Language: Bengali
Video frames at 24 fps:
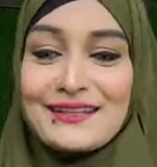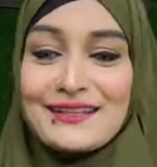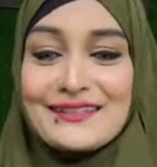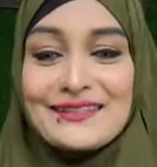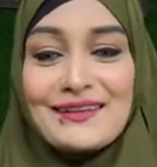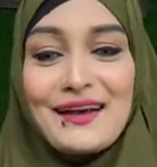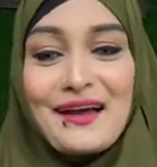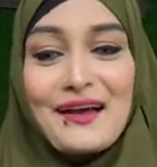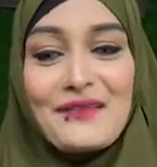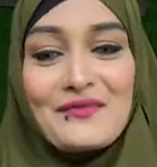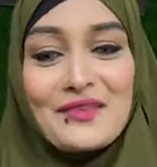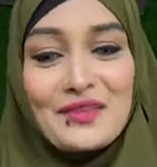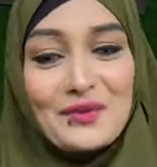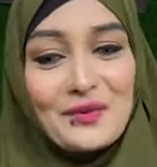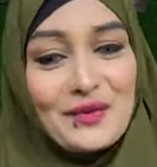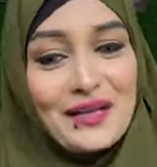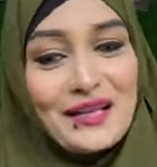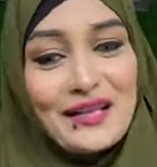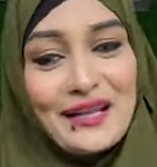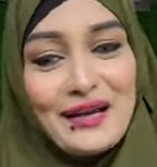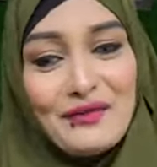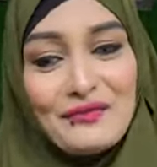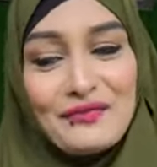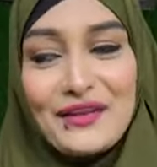সো আমি আমি
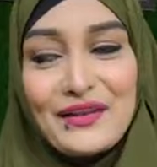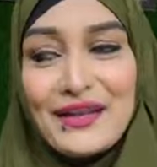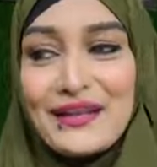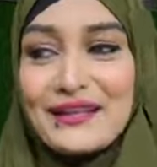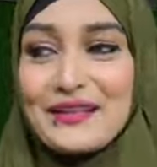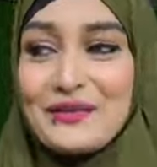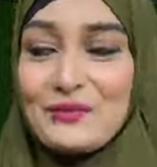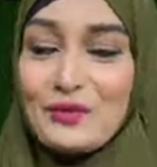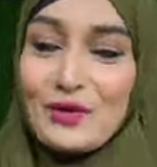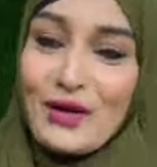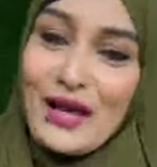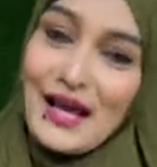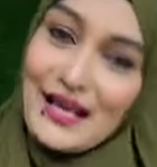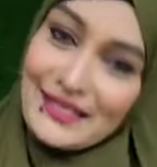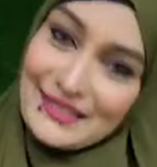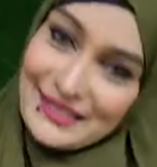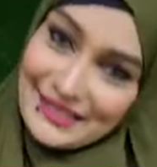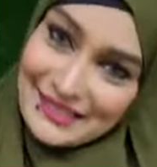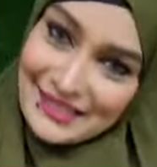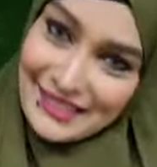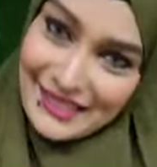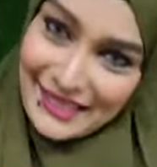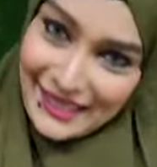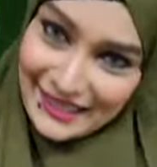তোমাকে লাভ রিয়েক্ট দিব না আচ্ছা
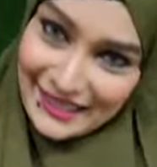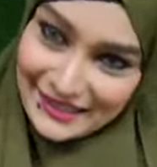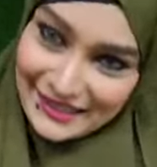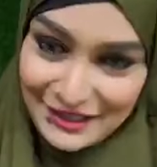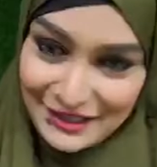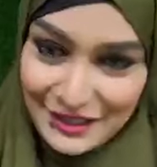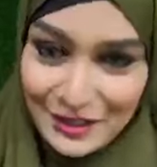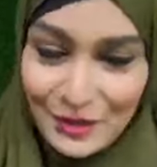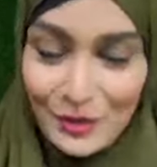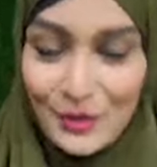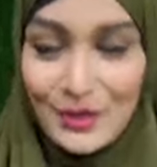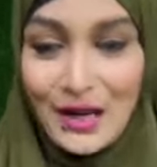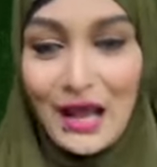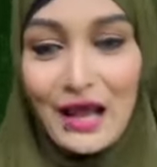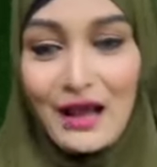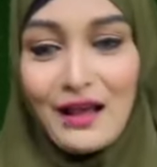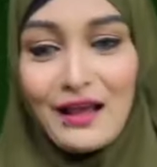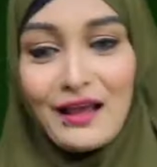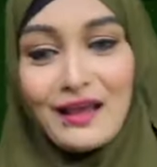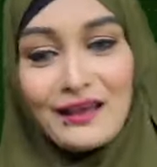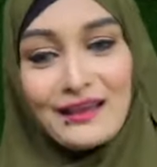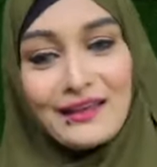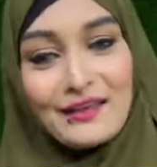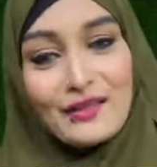ঠিক আছে দিও না
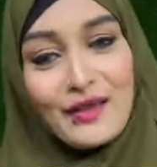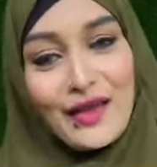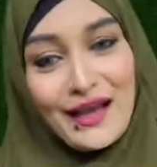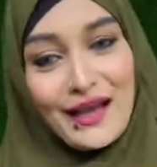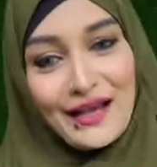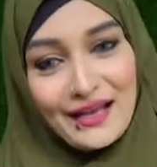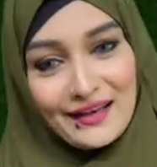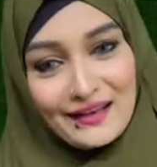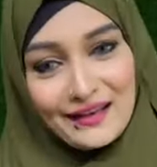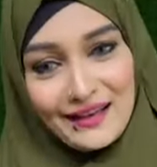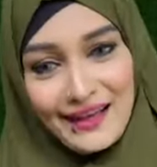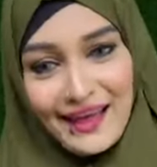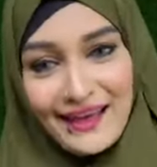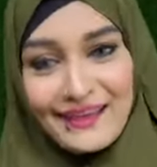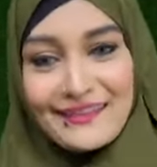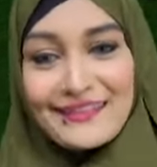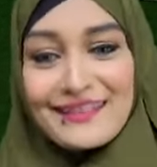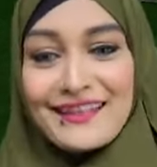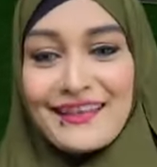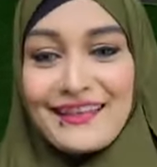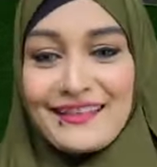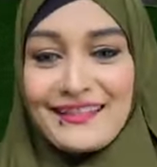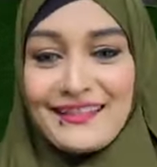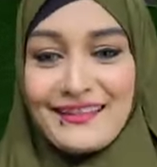কিন্তু একখান লাইক
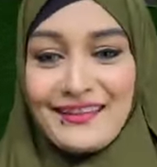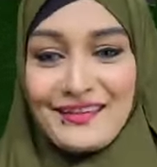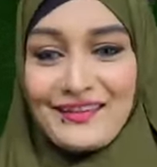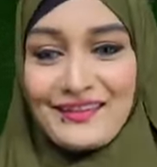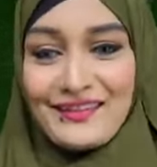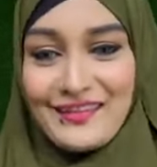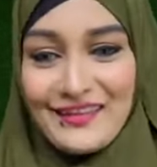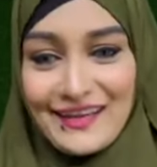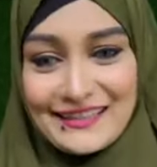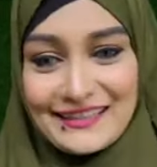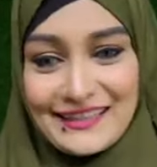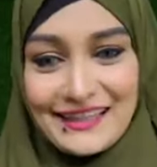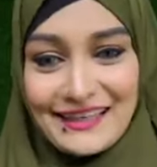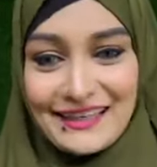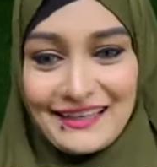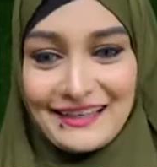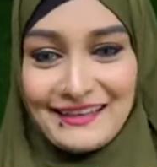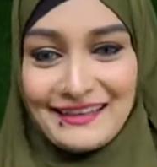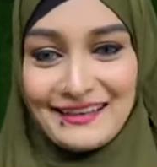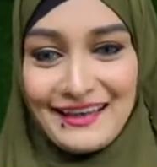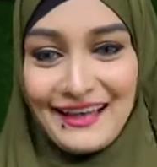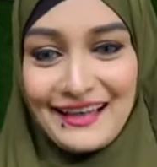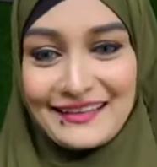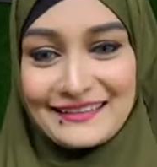দিয়ে দিও এই যে
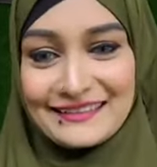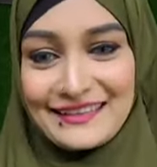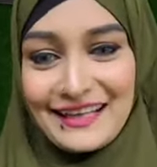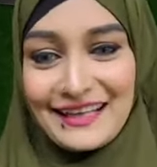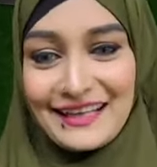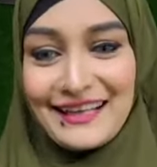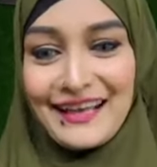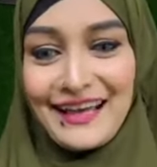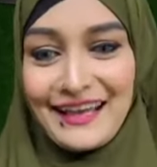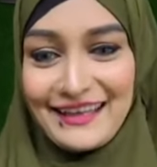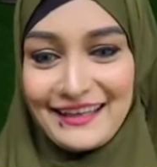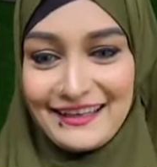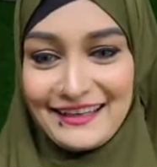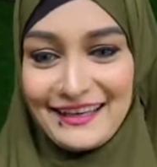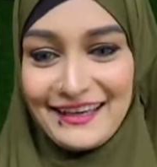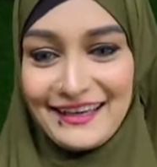একটা লাইক